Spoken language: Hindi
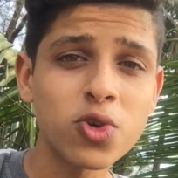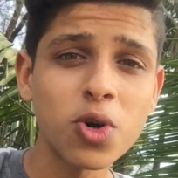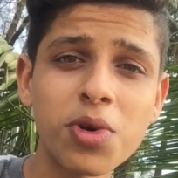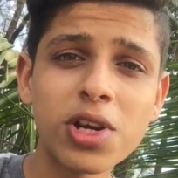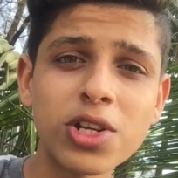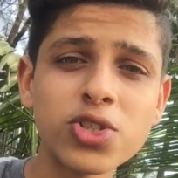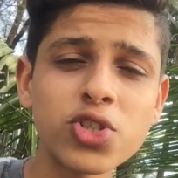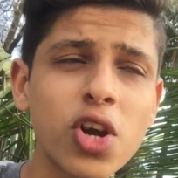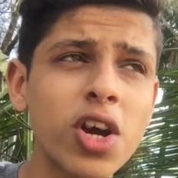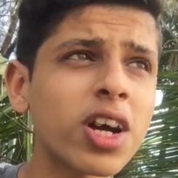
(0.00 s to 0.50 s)

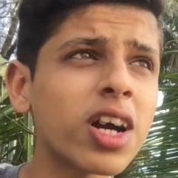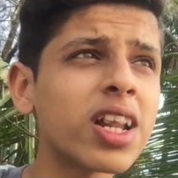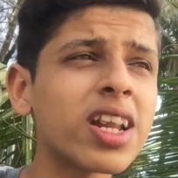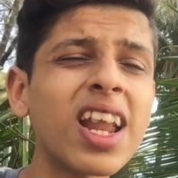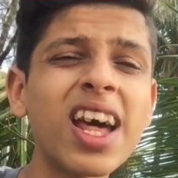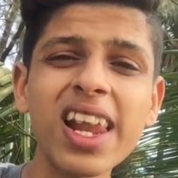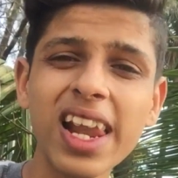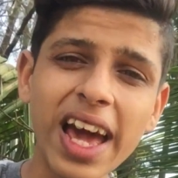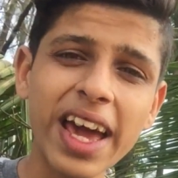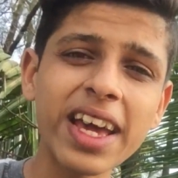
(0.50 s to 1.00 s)
भी इंजॉय
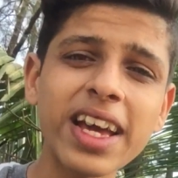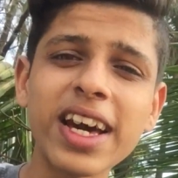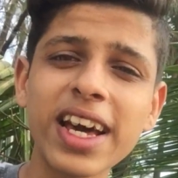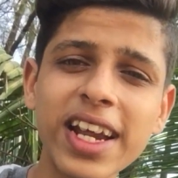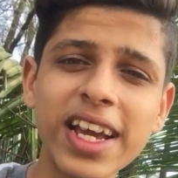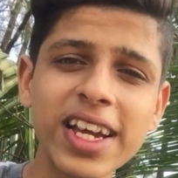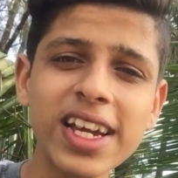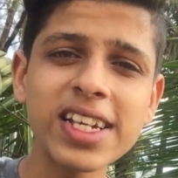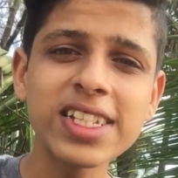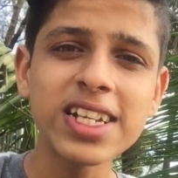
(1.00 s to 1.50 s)
करना लाइक
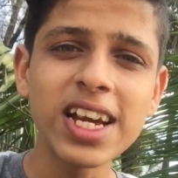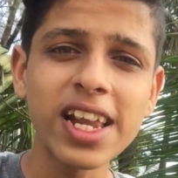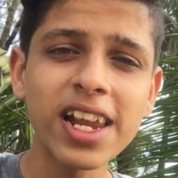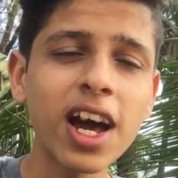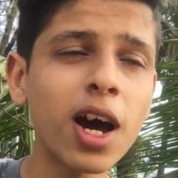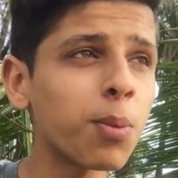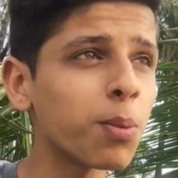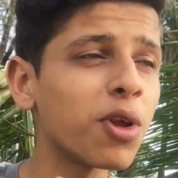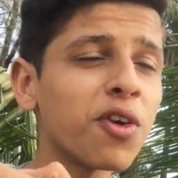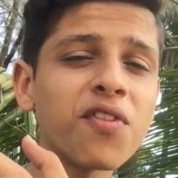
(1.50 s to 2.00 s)
करके ही
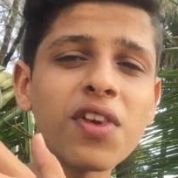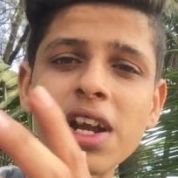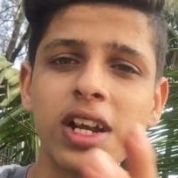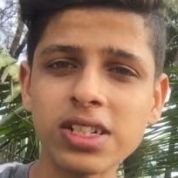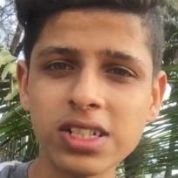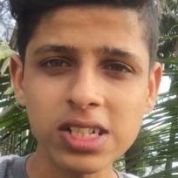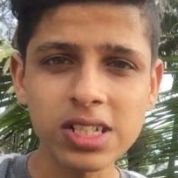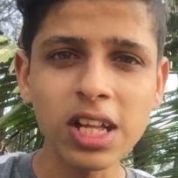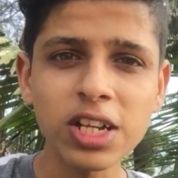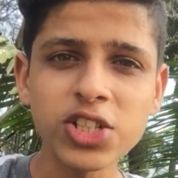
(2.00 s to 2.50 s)
जाना अपने
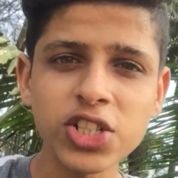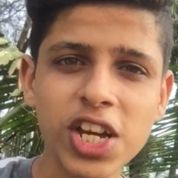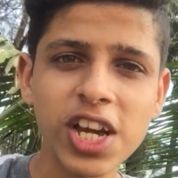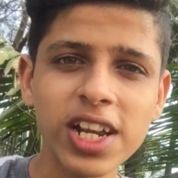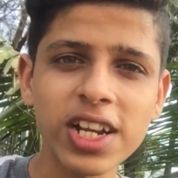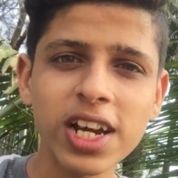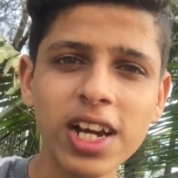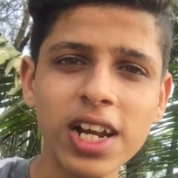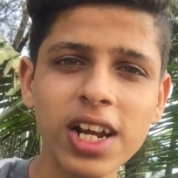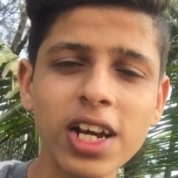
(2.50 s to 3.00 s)
फ्रेंड्स के साथ
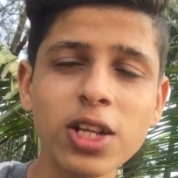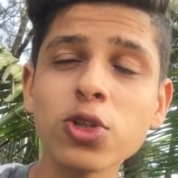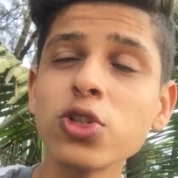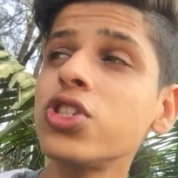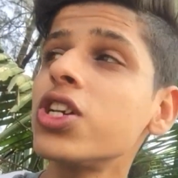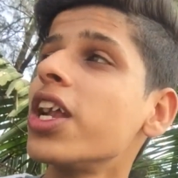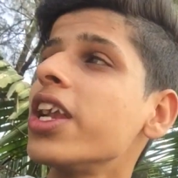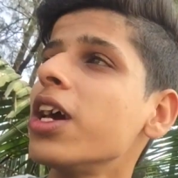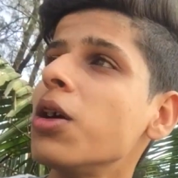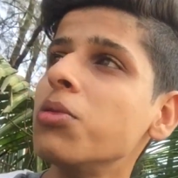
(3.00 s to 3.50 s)
शेयर करना
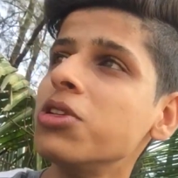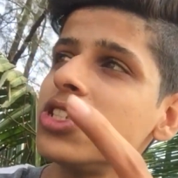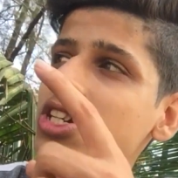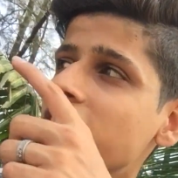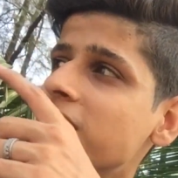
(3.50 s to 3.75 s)
तो चलिए अभी